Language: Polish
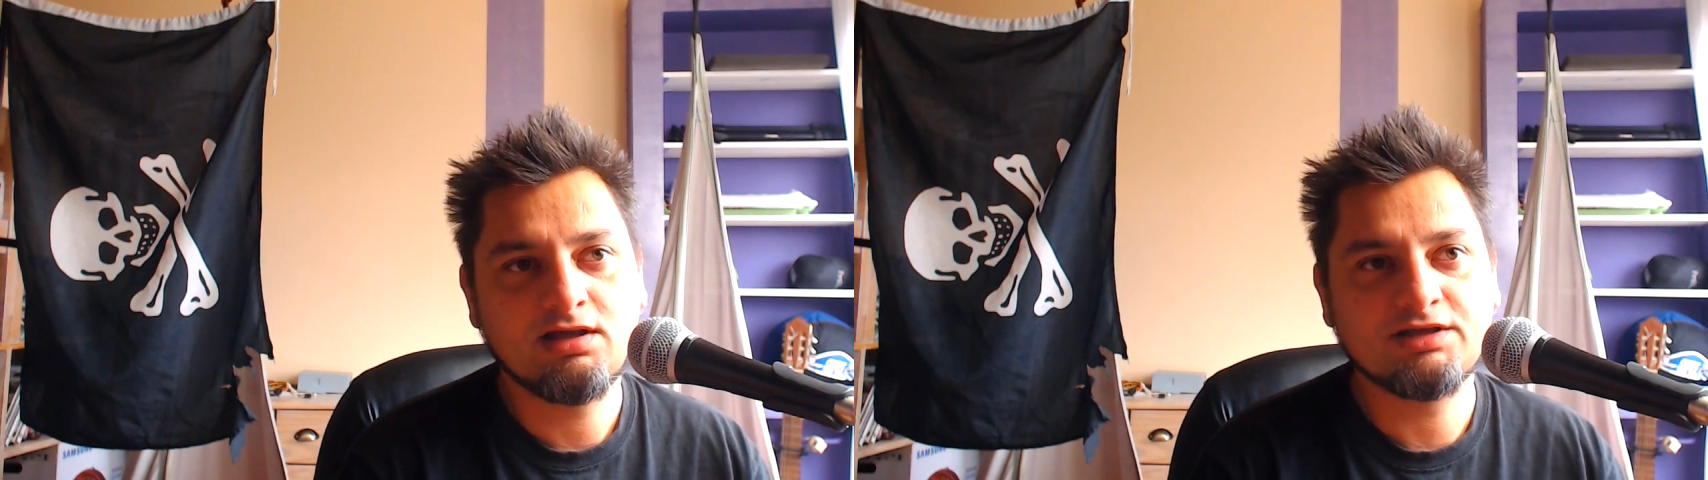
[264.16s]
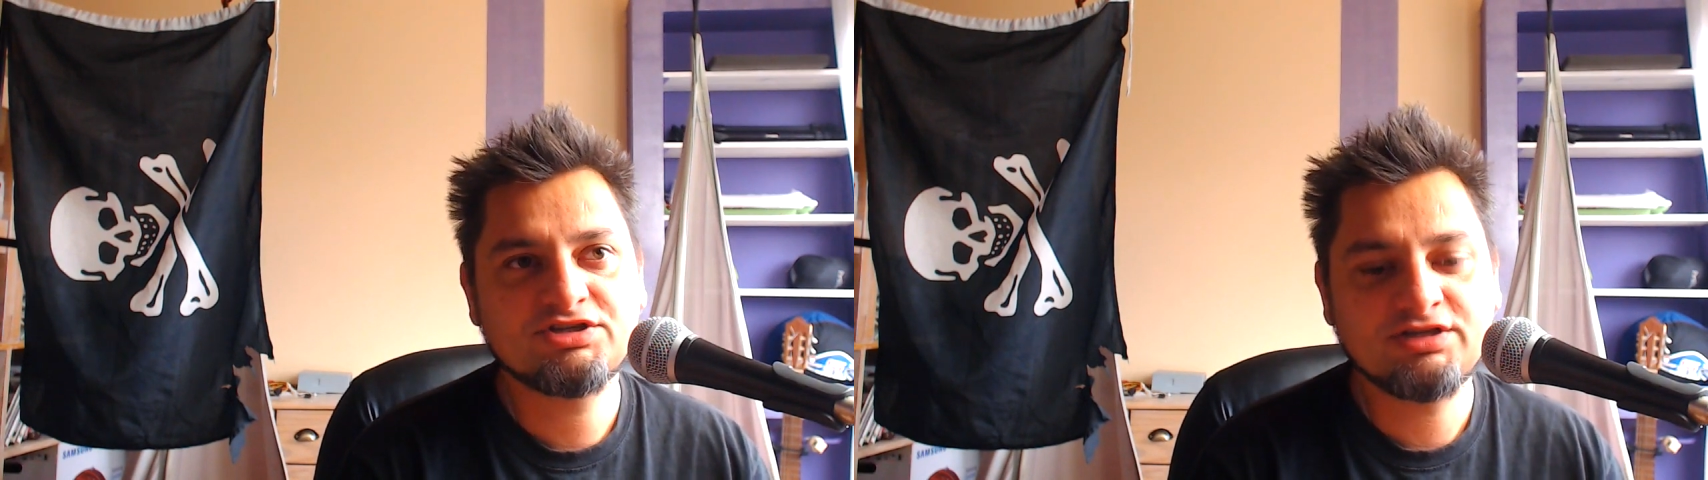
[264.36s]

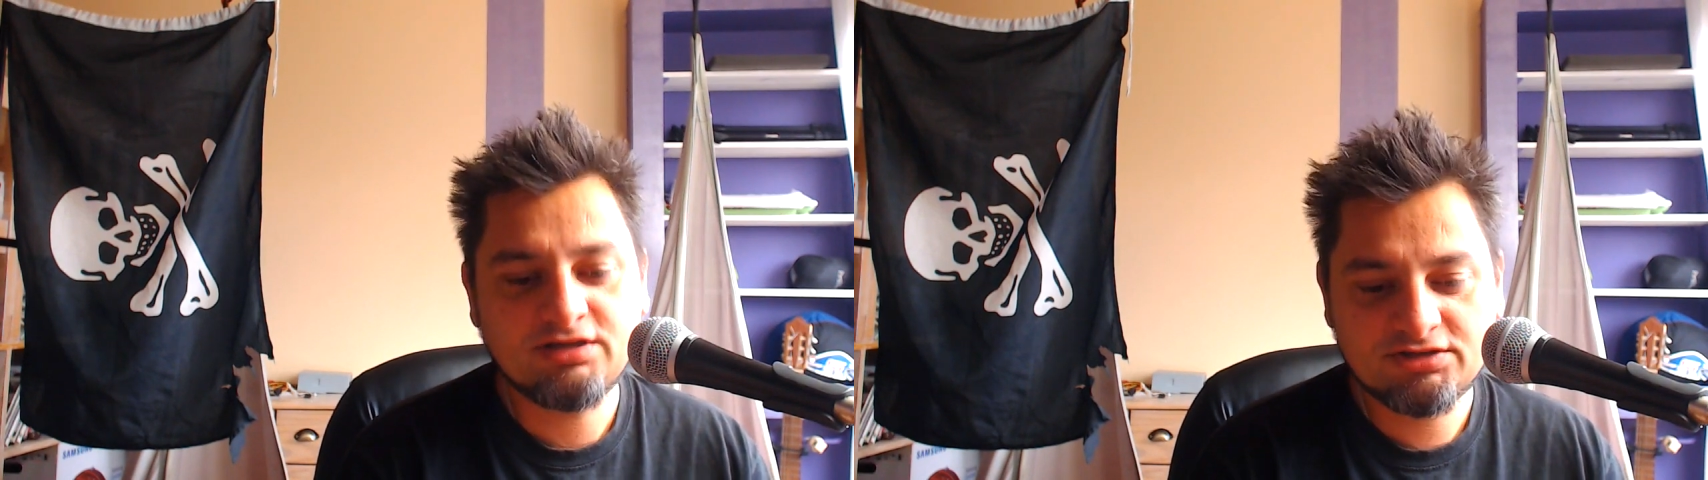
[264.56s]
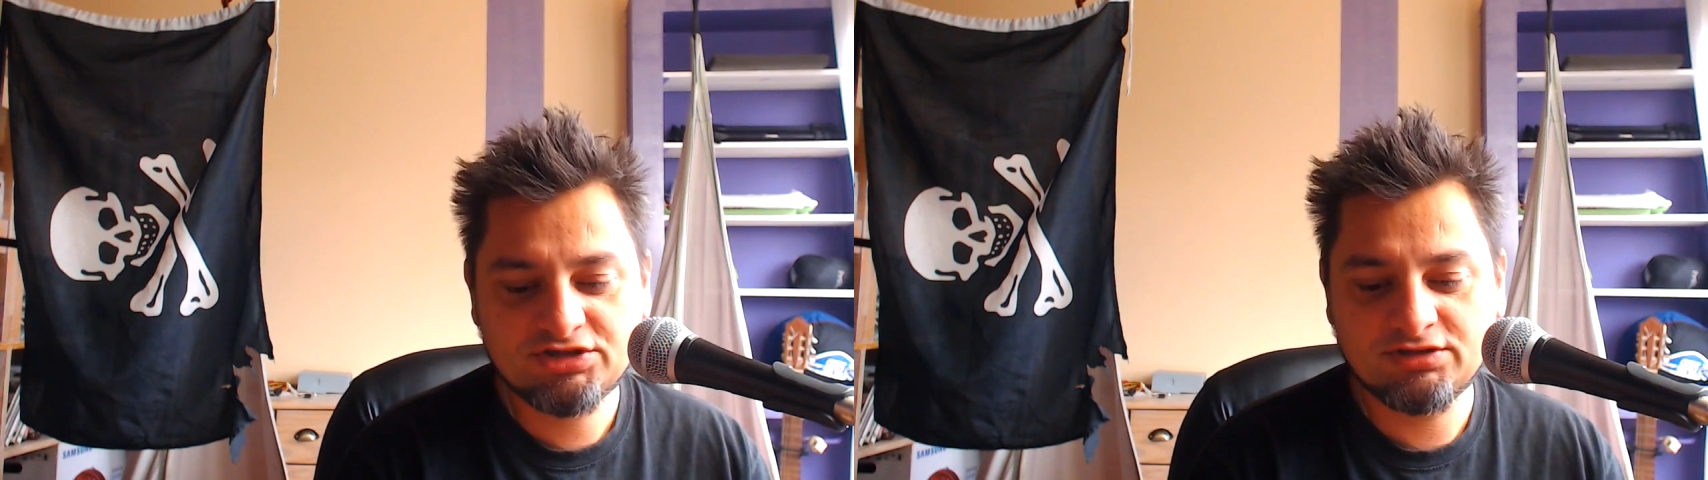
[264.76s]
A
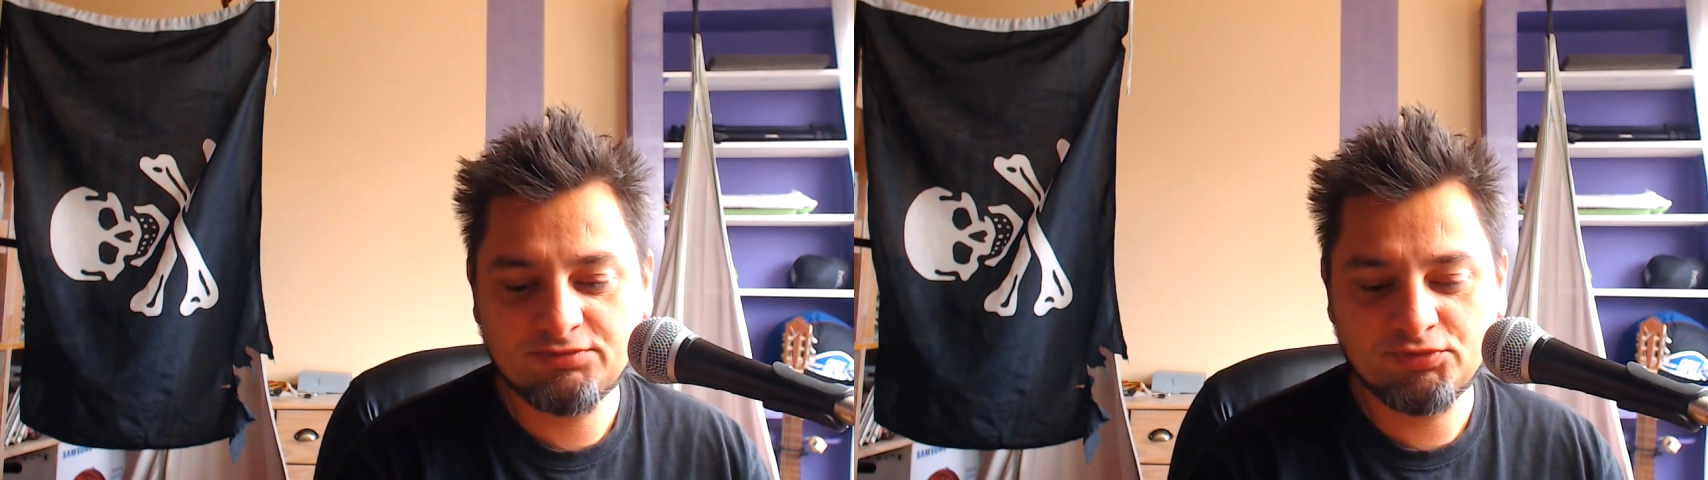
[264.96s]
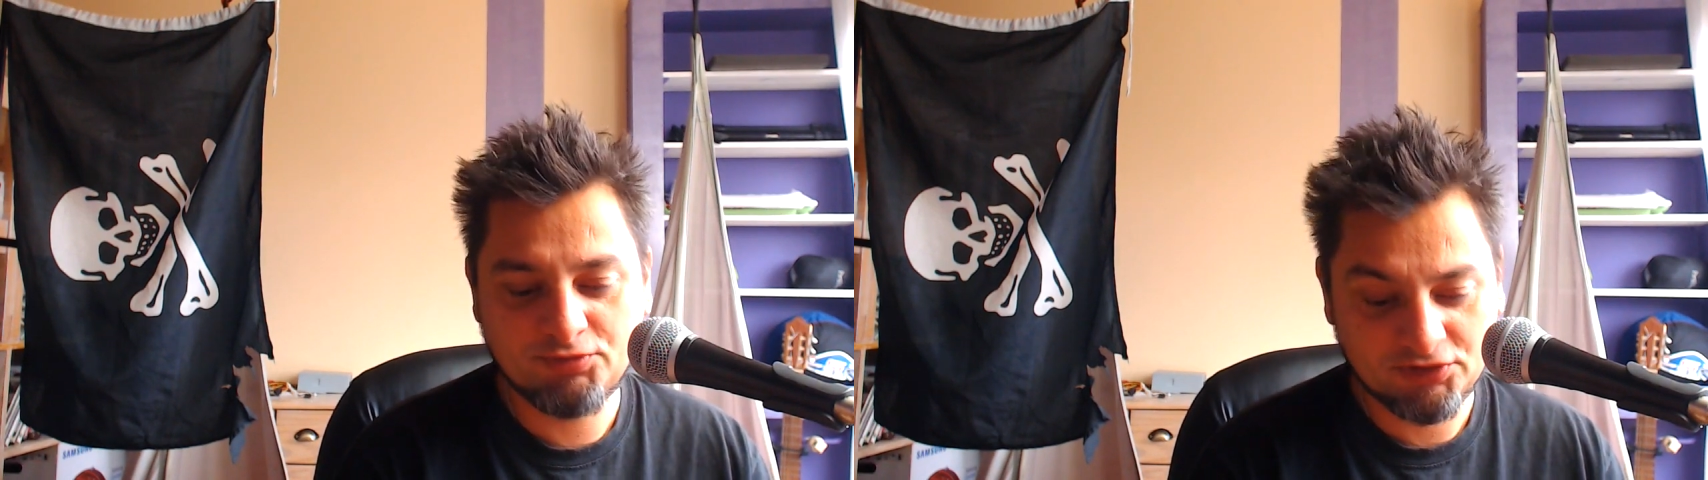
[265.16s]
ci,
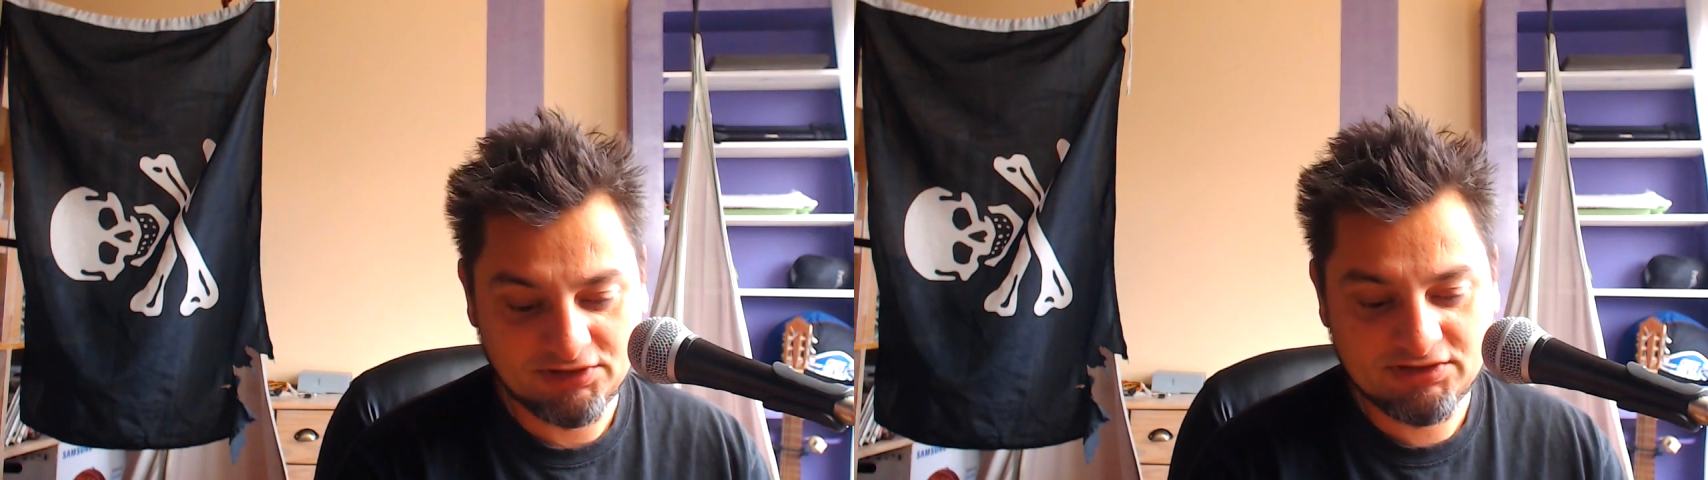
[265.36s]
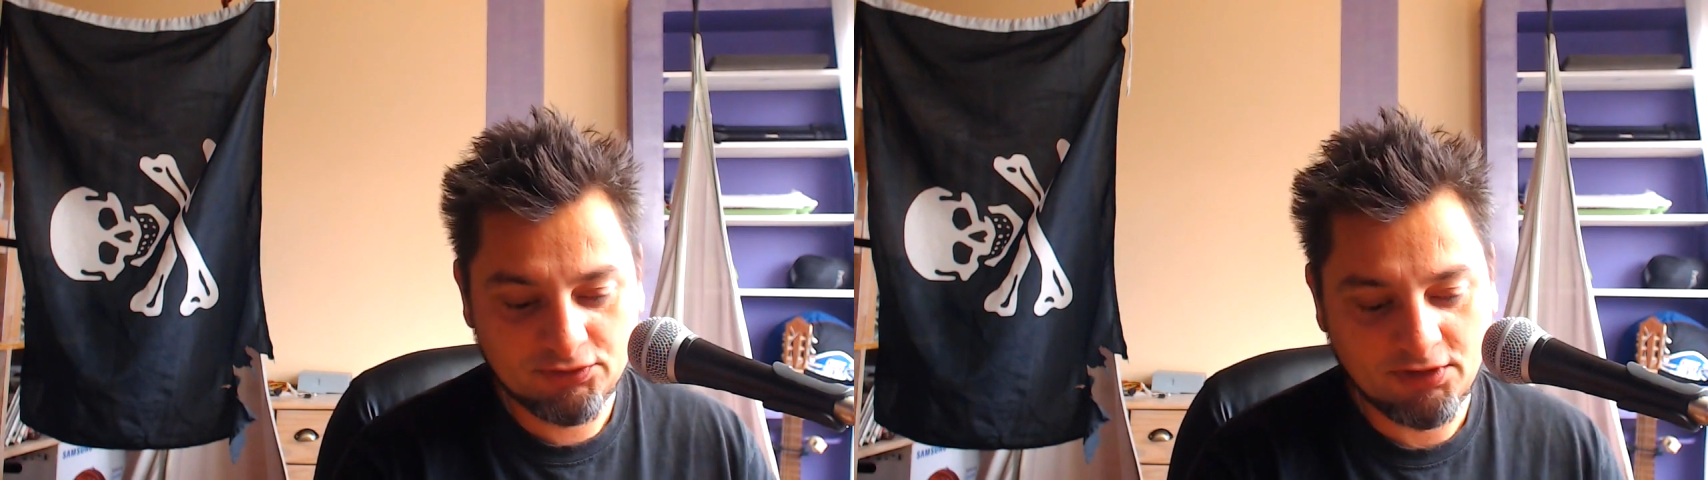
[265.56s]
czy
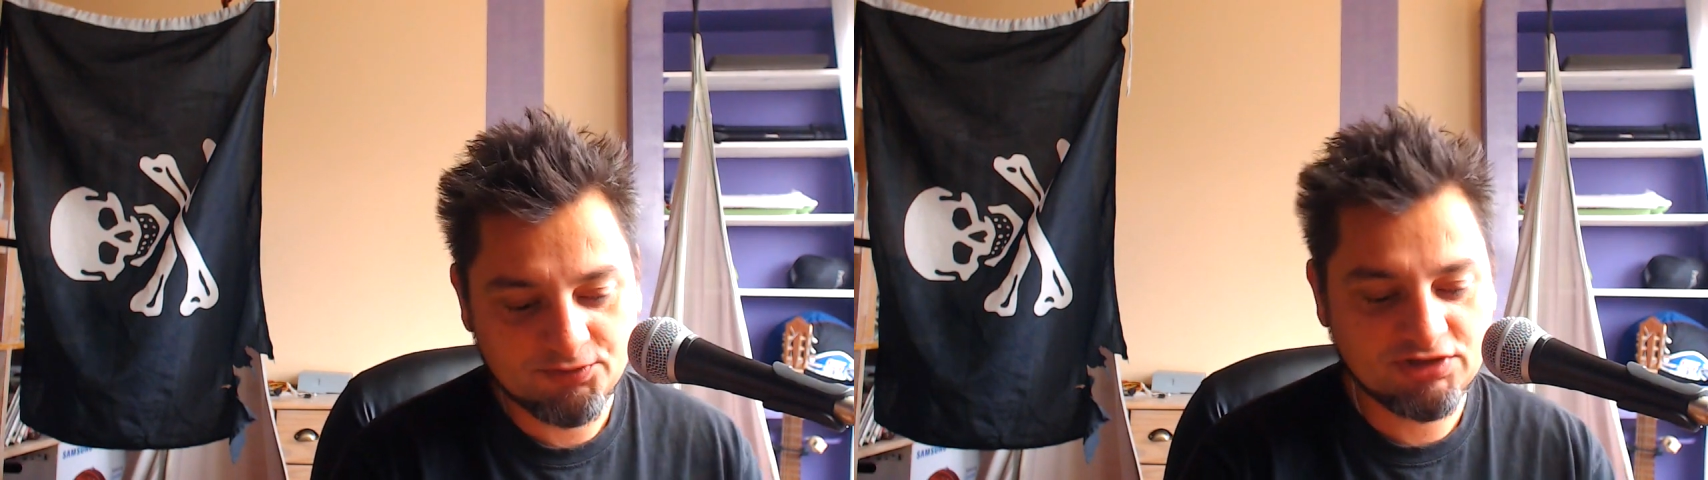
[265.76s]
protestują,